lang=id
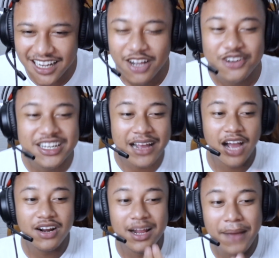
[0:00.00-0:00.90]
Eh, udah
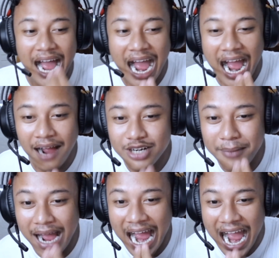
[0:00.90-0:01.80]
udah ma, udah
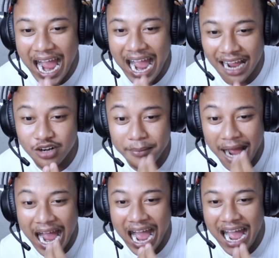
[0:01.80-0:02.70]
ma, udah ma.